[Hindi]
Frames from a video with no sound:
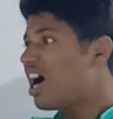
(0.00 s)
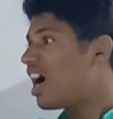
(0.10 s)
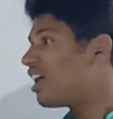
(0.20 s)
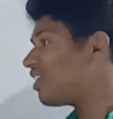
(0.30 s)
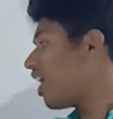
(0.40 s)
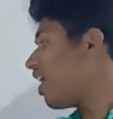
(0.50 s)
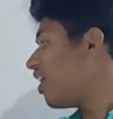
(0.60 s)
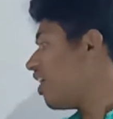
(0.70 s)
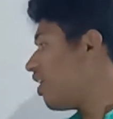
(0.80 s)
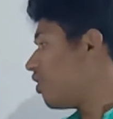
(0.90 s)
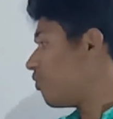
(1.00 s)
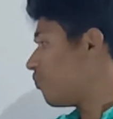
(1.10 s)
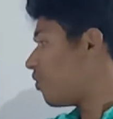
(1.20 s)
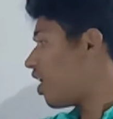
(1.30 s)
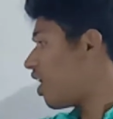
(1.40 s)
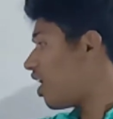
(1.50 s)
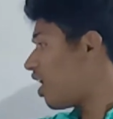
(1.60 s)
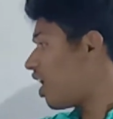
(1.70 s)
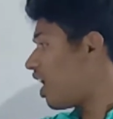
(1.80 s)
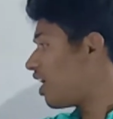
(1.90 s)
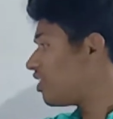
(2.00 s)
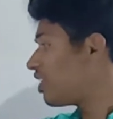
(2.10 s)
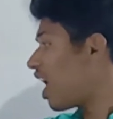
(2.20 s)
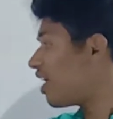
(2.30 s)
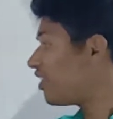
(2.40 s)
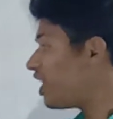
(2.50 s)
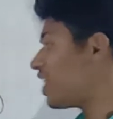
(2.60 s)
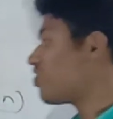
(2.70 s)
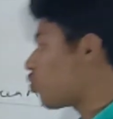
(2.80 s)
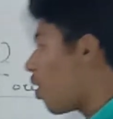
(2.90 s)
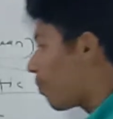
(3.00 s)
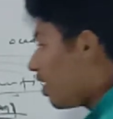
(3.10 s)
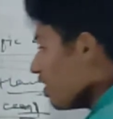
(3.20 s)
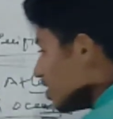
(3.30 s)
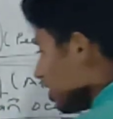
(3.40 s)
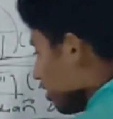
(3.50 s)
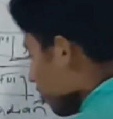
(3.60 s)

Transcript: अंटार अंटार्कटिक इसको आप कर लीजिए